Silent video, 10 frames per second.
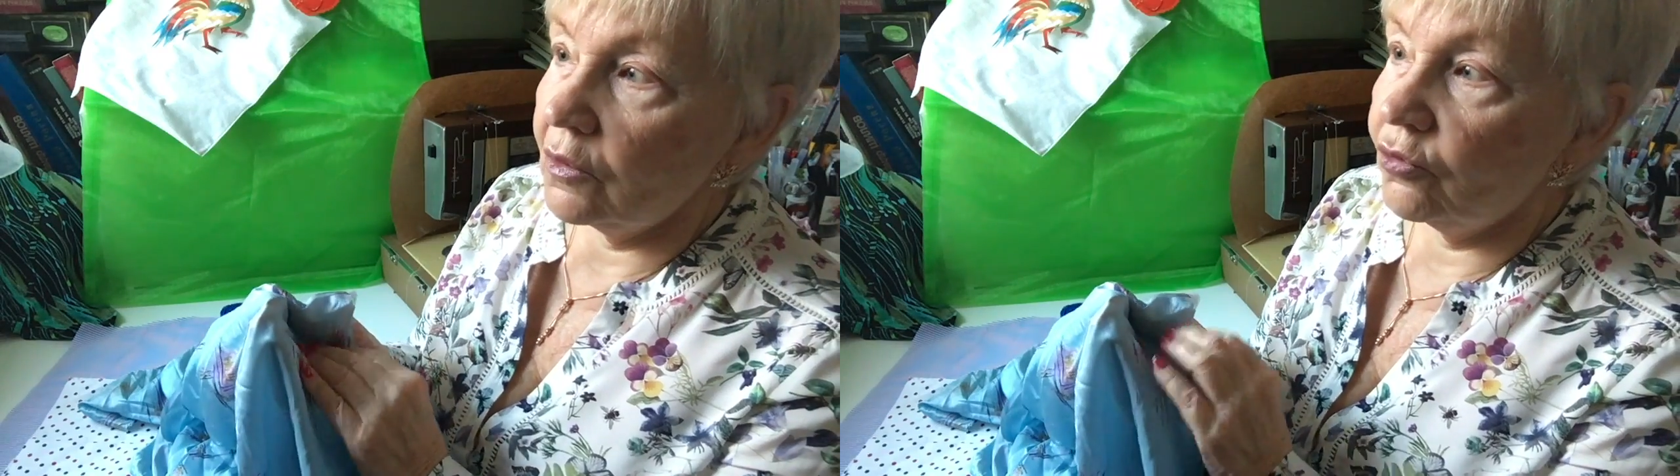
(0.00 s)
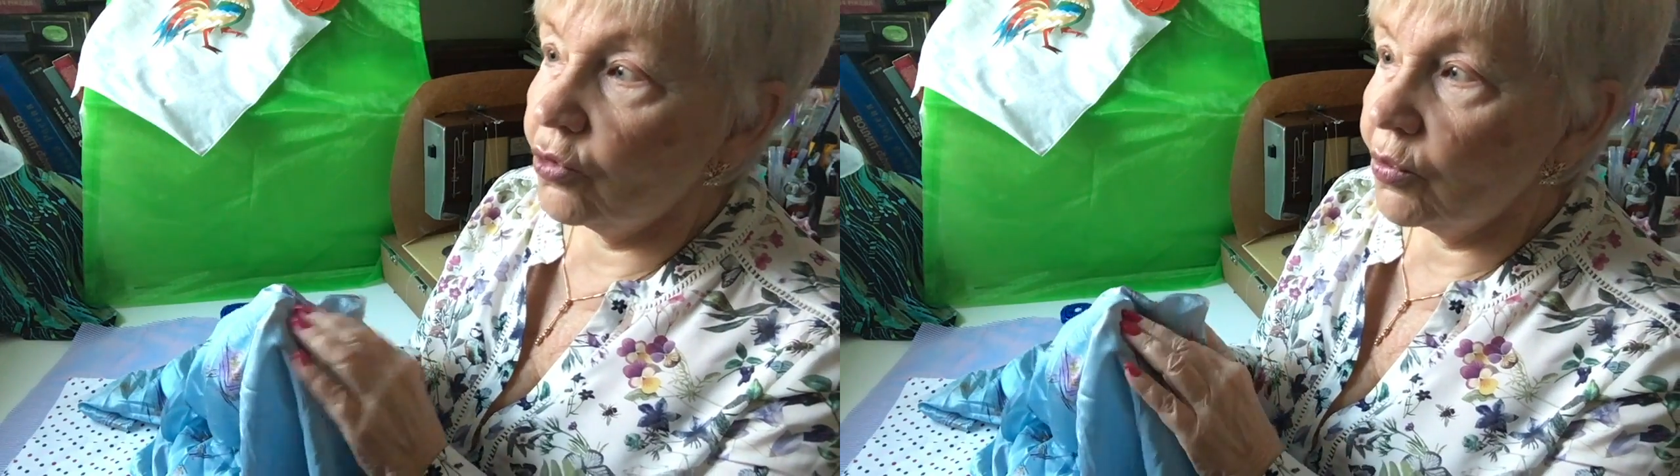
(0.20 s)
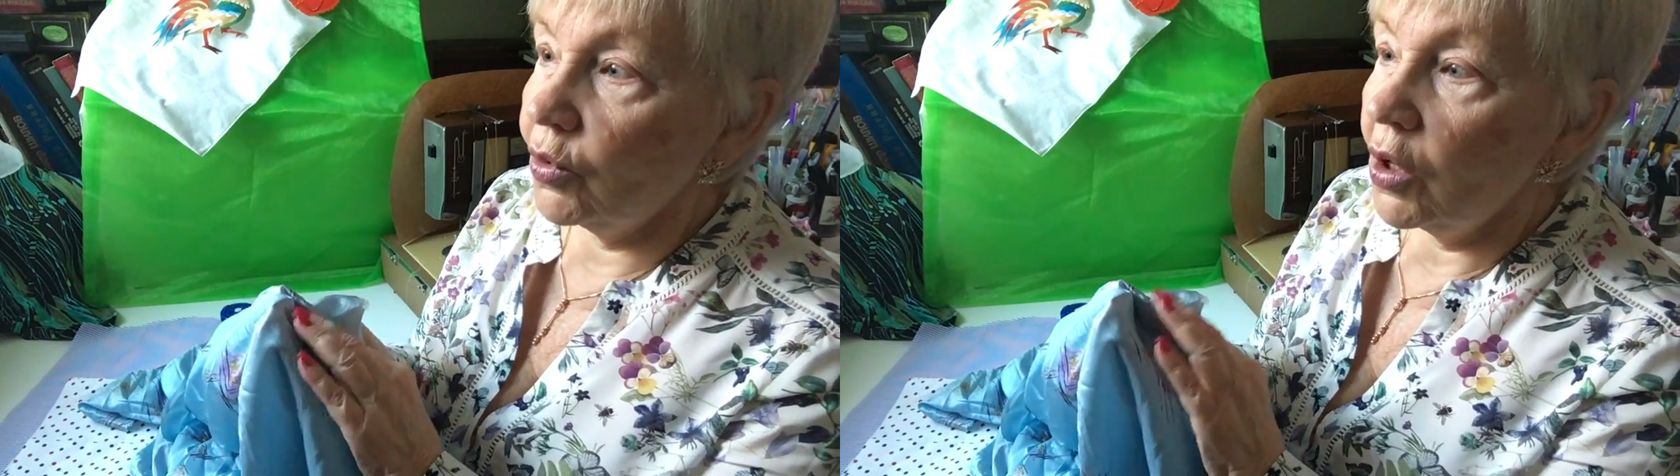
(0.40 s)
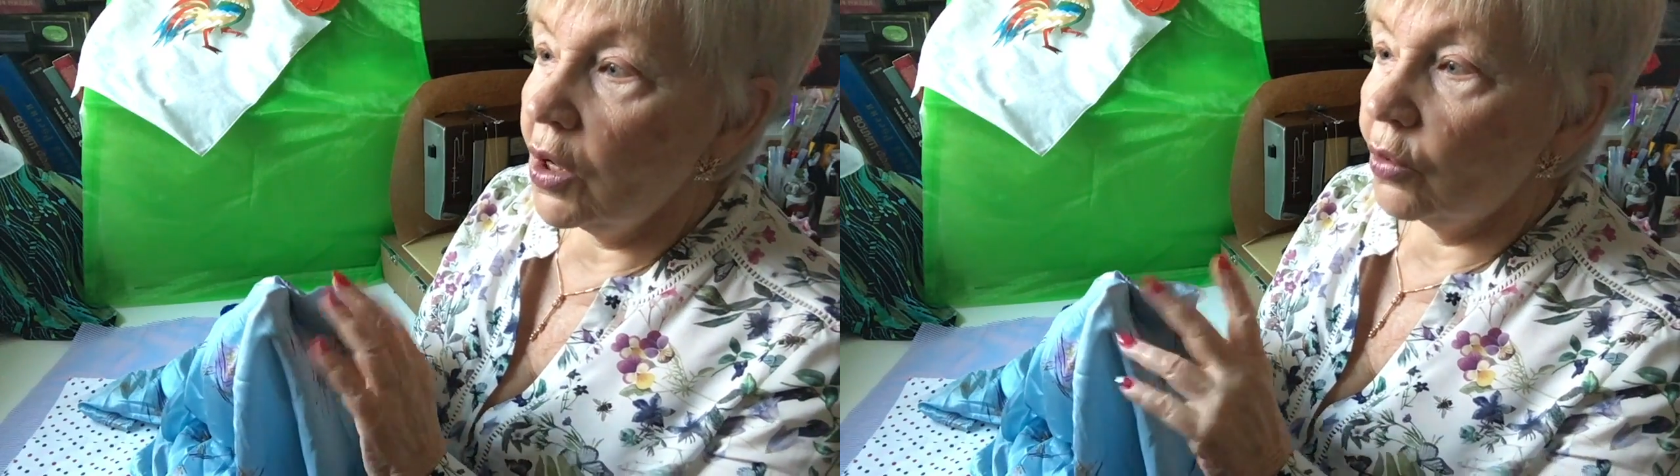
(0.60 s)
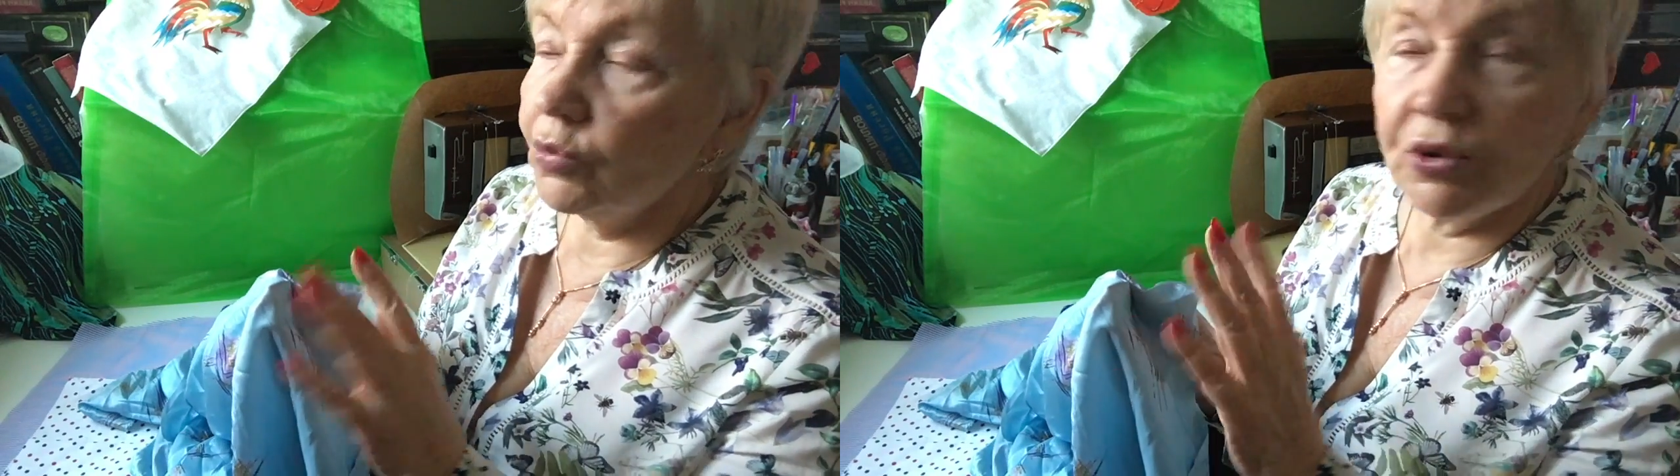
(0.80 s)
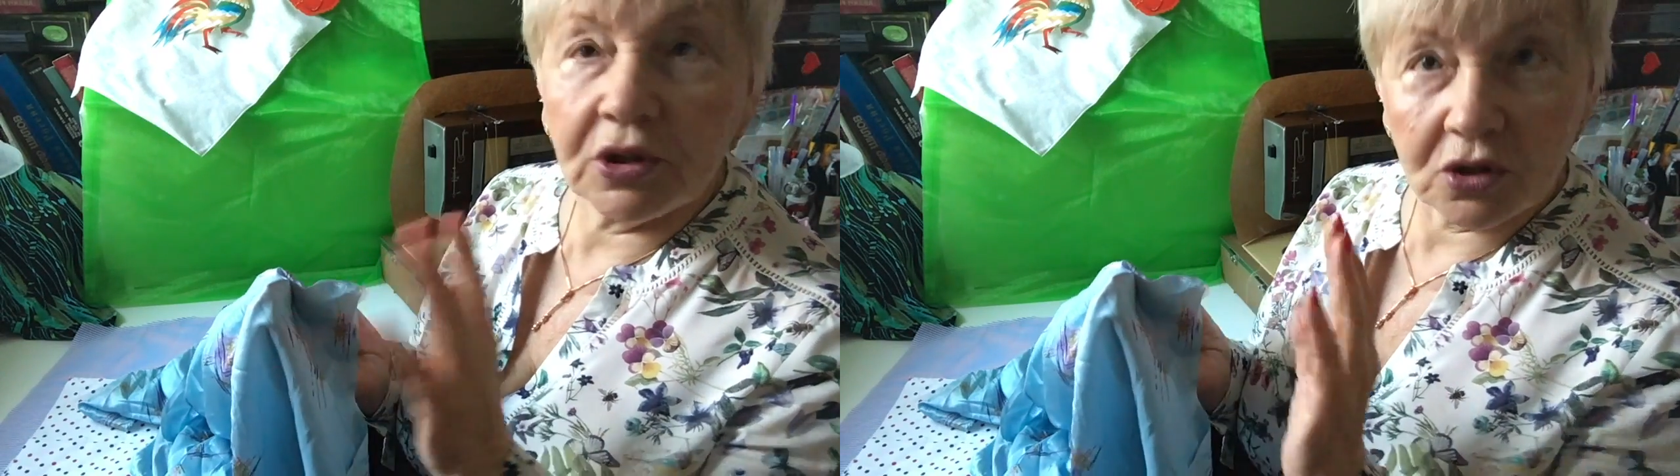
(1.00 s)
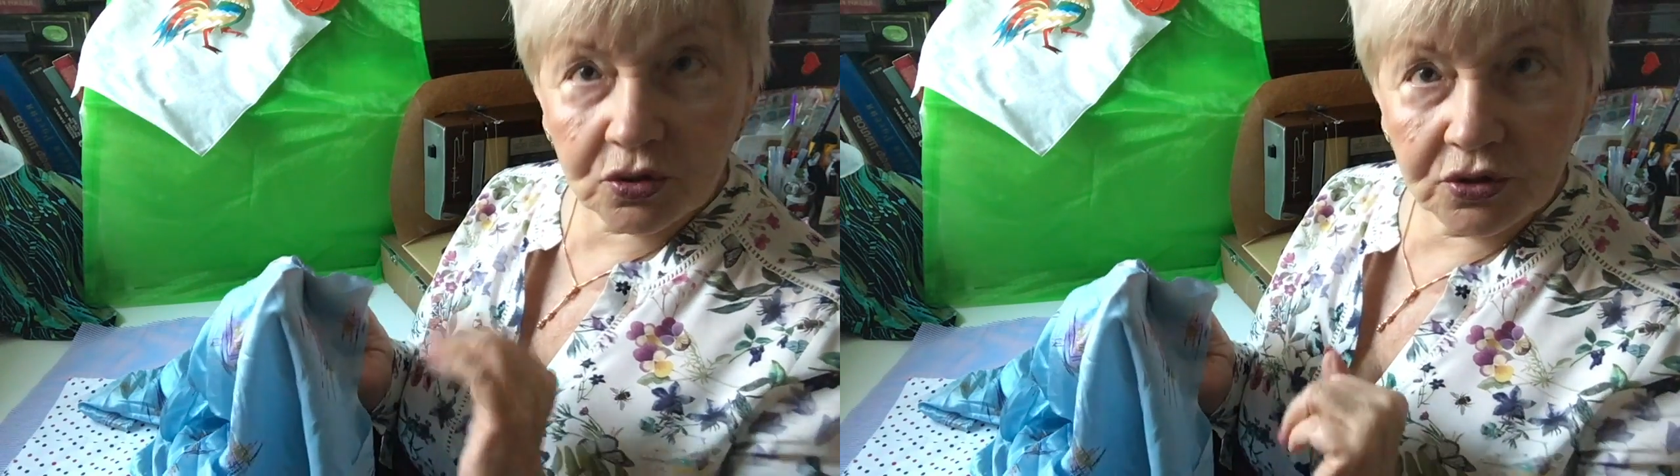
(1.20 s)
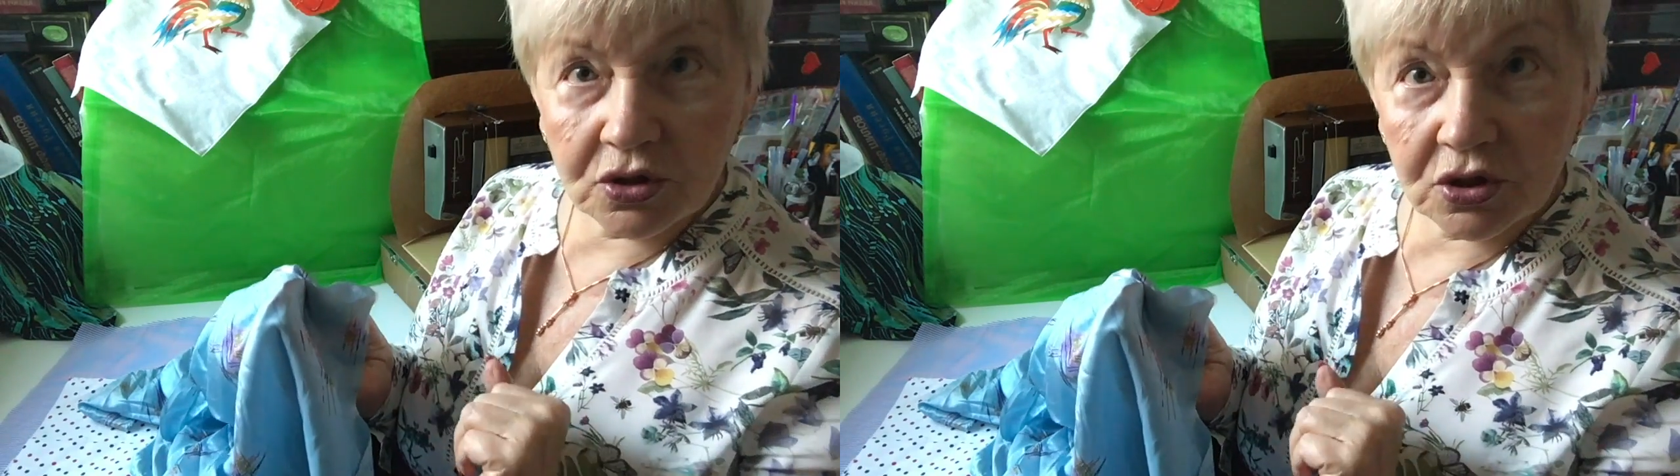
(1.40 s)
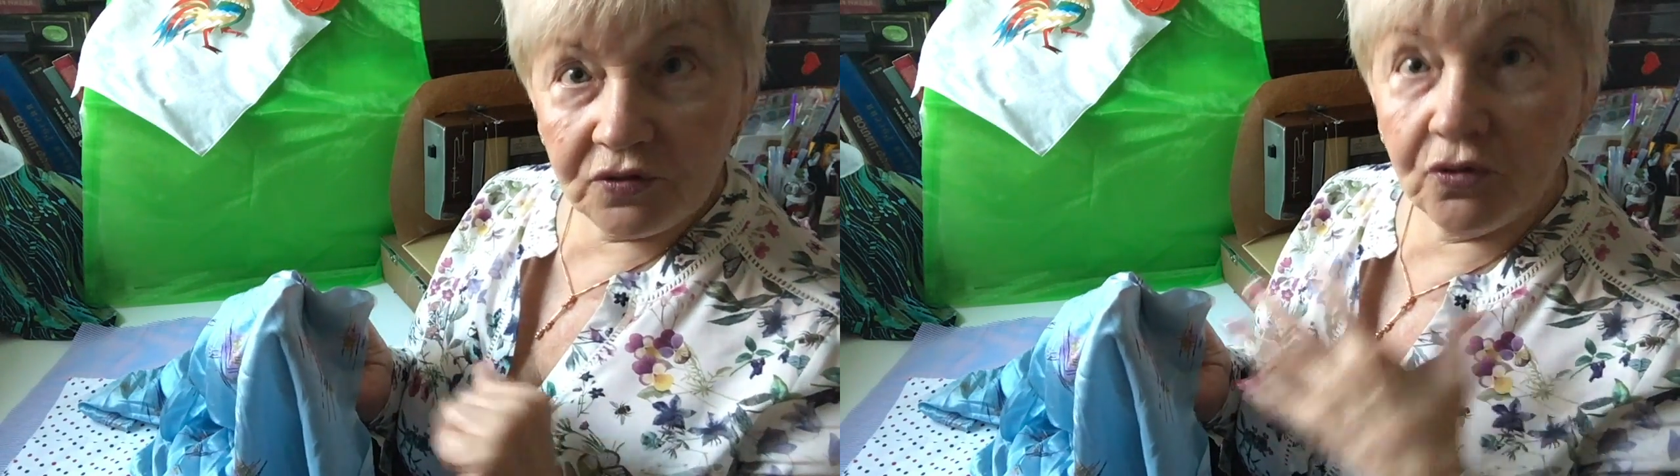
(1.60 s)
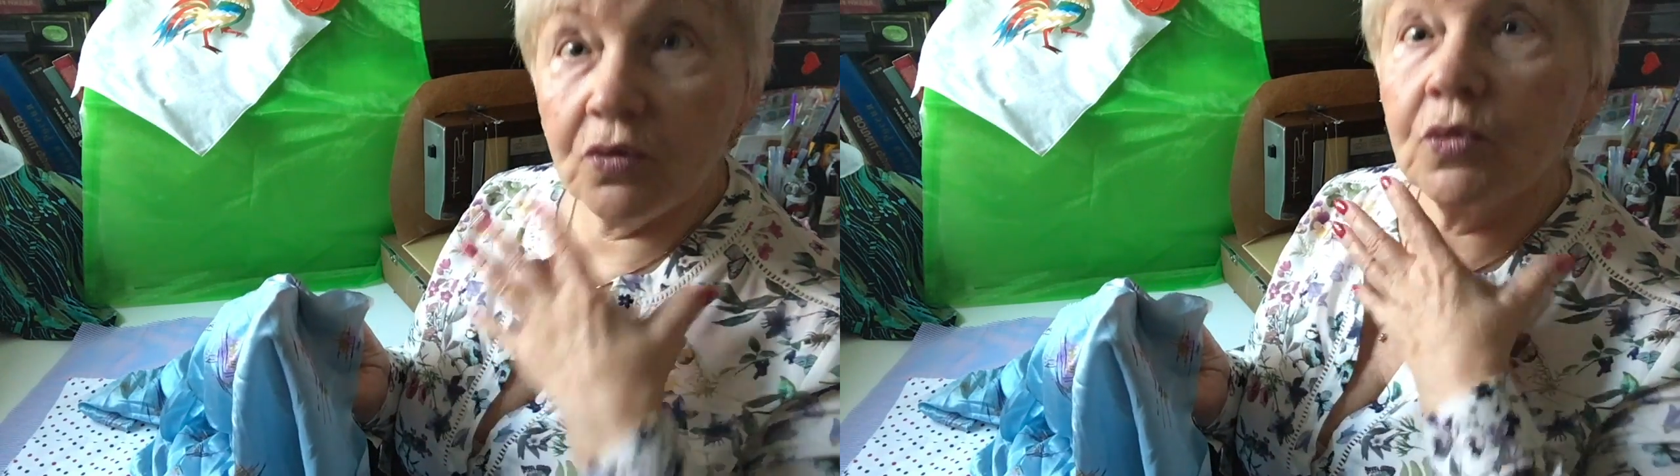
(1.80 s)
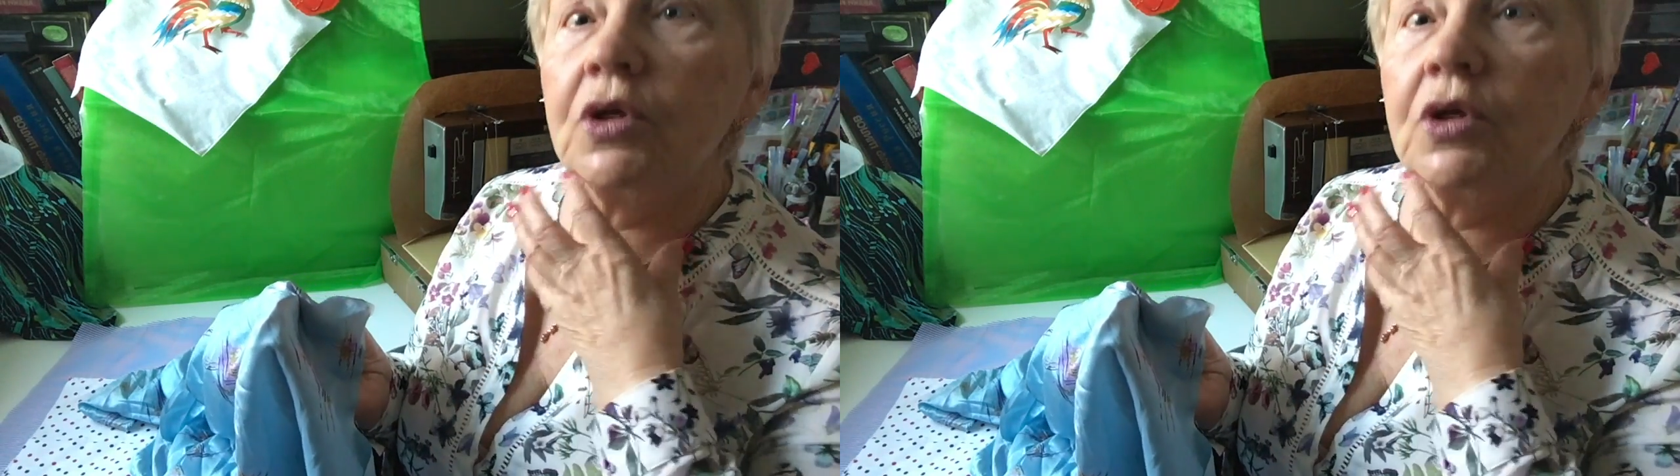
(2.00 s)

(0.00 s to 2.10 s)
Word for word: форму. Он будет хорошо держать форму